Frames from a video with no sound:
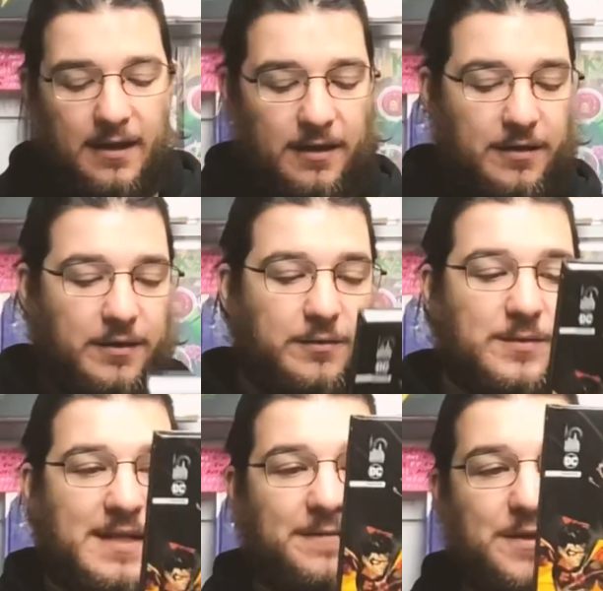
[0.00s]
Euh,
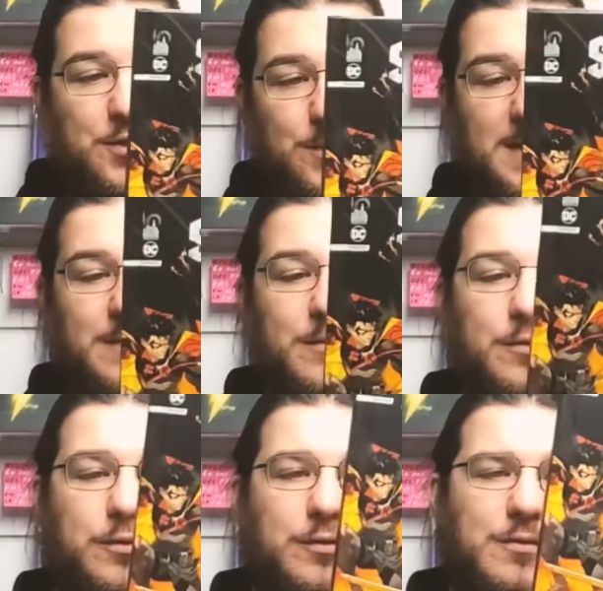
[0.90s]
donc ça fait suite
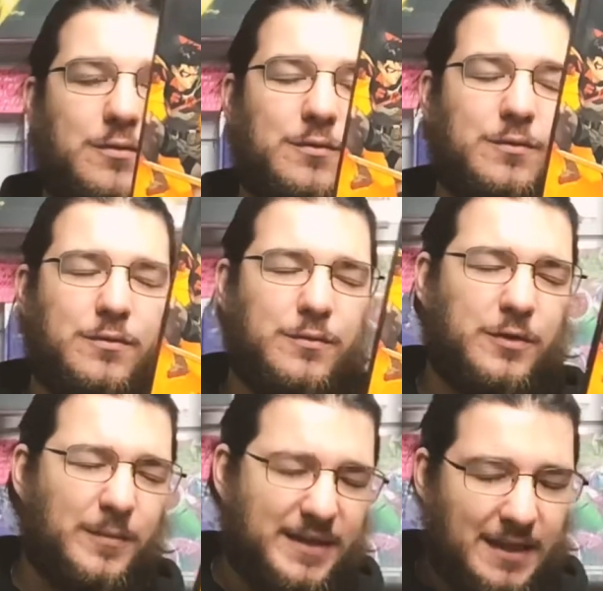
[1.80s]
au
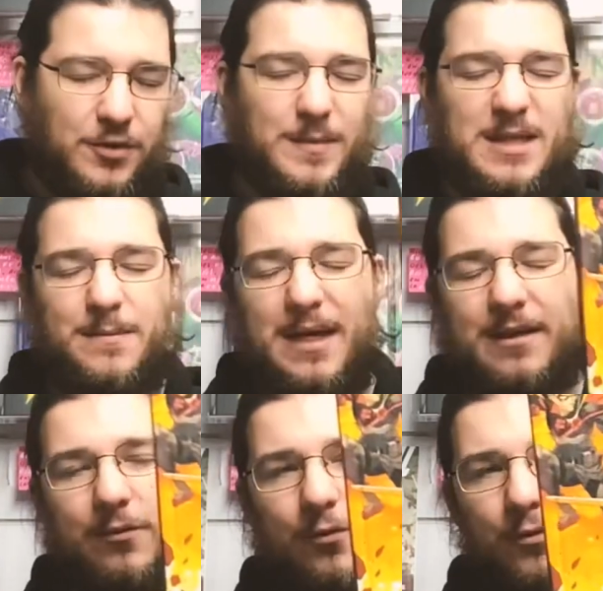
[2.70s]
tome 4 de
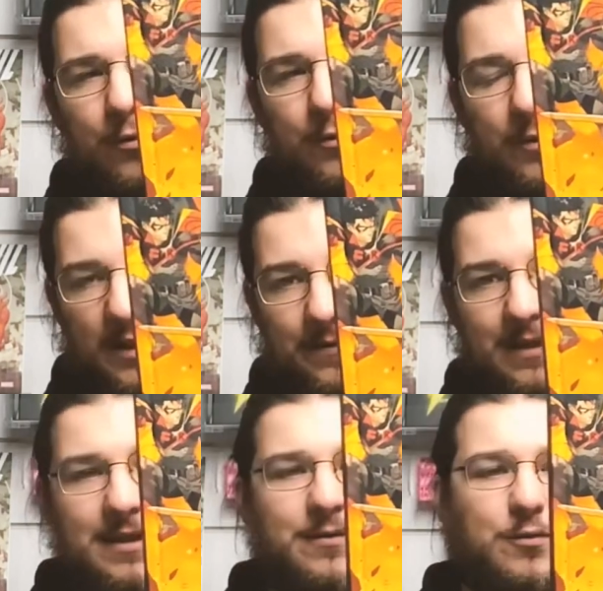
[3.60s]
Batman, au
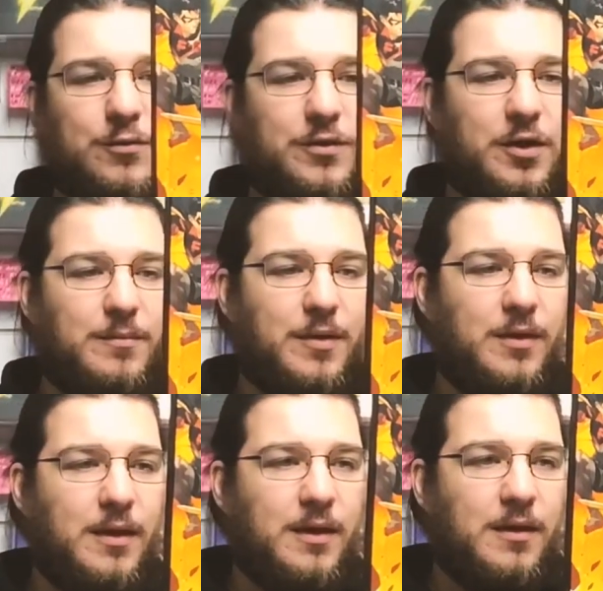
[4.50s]
Infinite, au tome
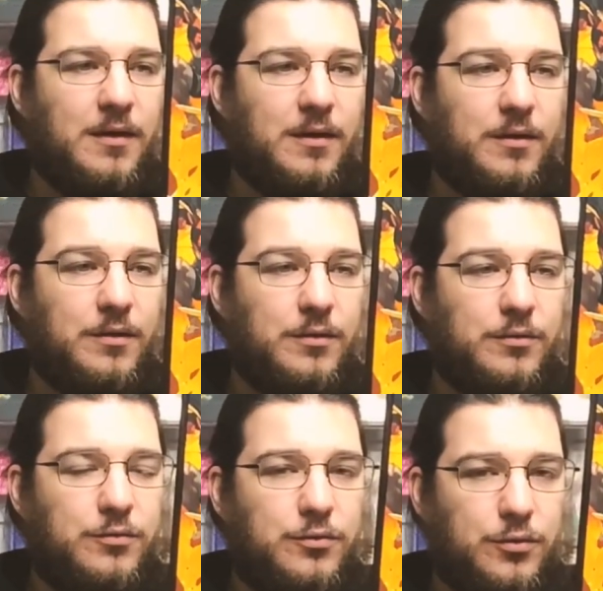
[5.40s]
2 euh,
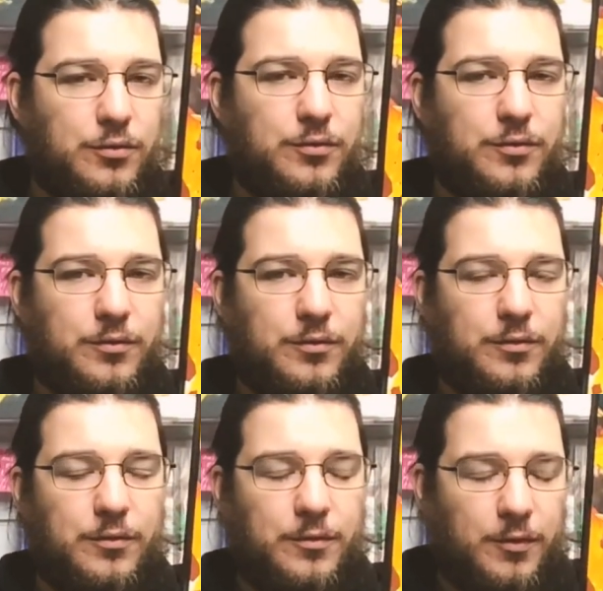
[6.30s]

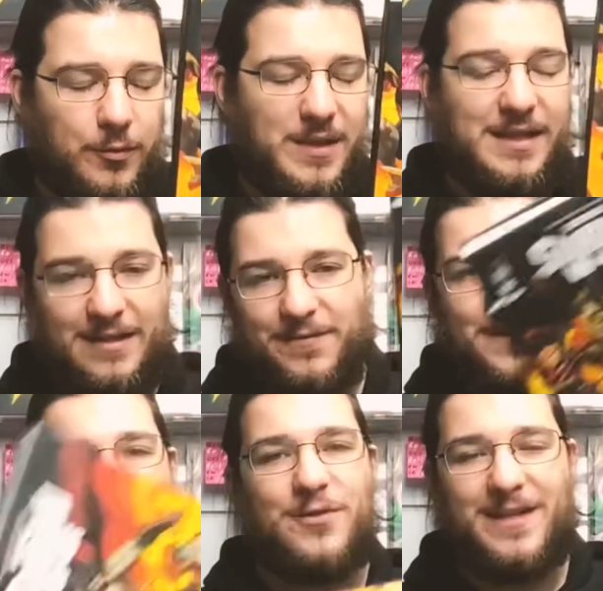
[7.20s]
de Robin
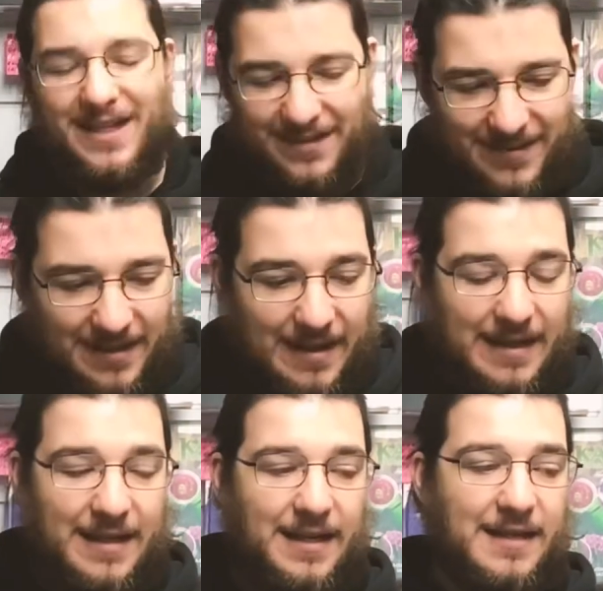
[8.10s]
Infinite, je vais y arriver,
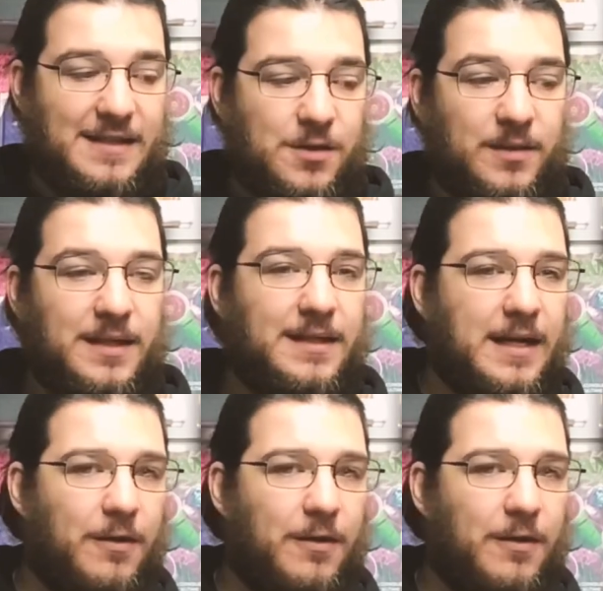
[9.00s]
et à Deathstroke Inc.